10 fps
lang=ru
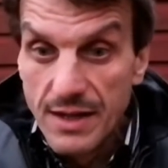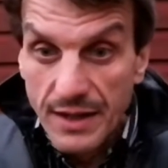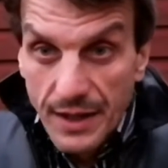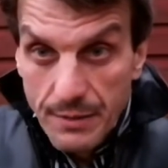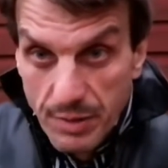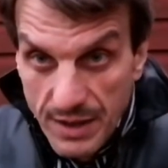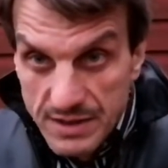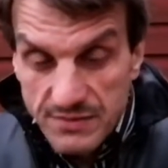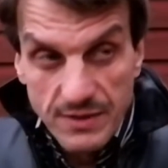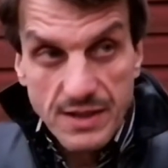
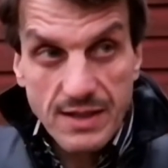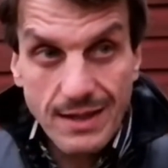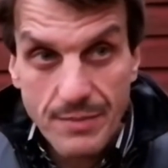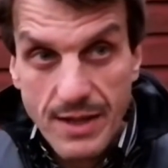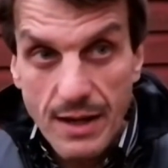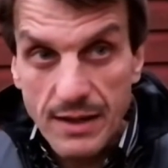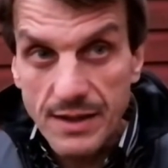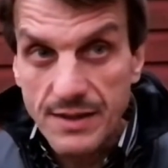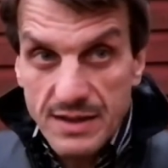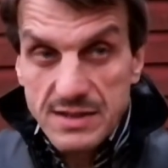греблись в этих камнях
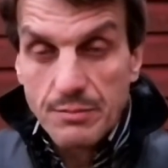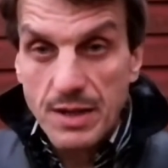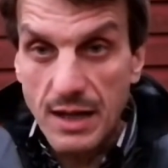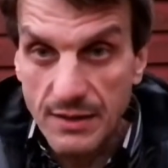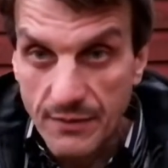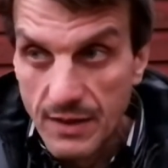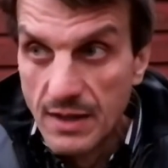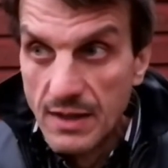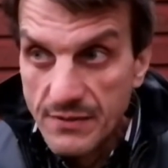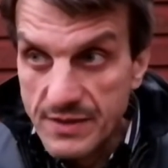и разобрали
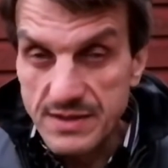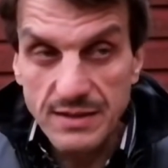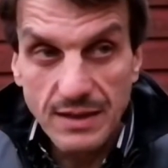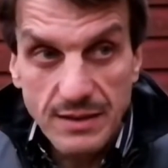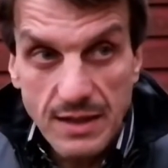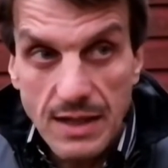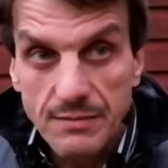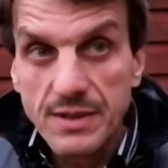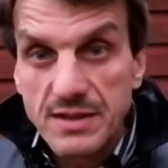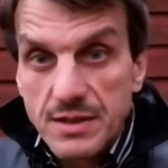весь этот
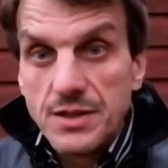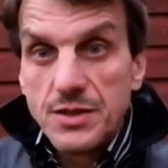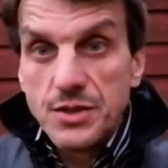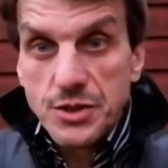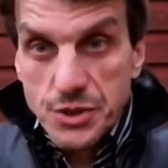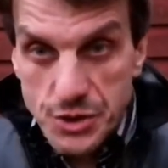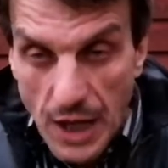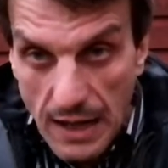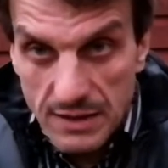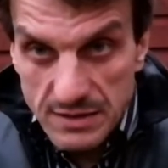храм, и, и,
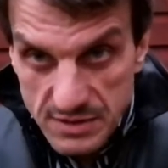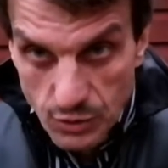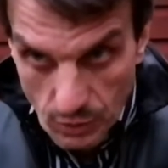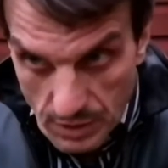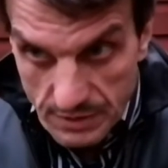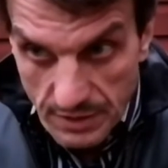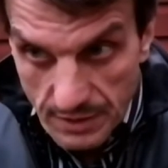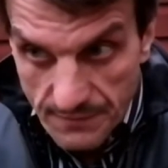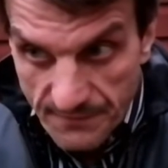ища золото